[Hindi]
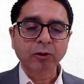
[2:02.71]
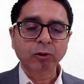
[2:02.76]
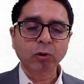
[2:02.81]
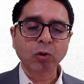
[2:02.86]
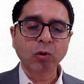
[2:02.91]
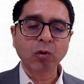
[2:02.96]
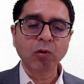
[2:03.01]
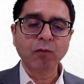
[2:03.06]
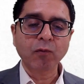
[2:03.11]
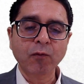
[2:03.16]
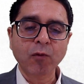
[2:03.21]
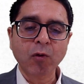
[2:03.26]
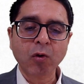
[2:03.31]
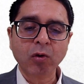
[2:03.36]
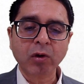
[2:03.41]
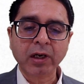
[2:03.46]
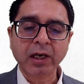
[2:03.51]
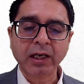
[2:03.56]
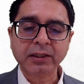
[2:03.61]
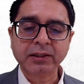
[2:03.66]
तो वो
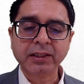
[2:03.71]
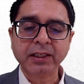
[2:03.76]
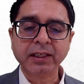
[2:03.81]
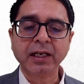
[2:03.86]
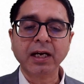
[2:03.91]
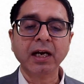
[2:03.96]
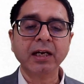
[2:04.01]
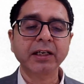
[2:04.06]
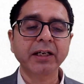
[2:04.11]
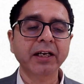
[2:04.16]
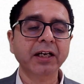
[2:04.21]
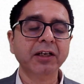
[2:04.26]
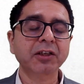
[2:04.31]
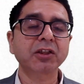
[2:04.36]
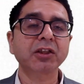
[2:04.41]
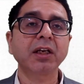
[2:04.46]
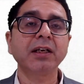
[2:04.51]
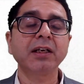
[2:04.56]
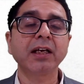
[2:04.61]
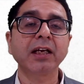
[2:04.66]
खर्चे का
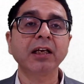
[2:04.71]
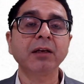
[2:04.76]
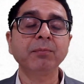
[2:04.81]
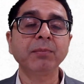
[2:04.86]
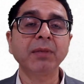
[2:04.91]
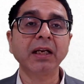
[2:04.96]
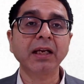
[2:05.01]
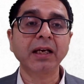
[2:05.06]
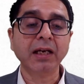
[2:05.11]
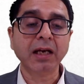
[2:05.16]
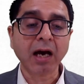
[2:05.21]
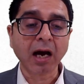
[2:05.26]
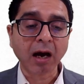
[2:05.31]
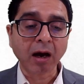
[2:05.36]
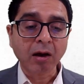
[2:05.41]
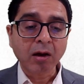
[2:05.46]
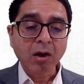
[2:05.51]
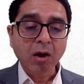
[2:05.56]
डिडक्शन नहीं मिलेगा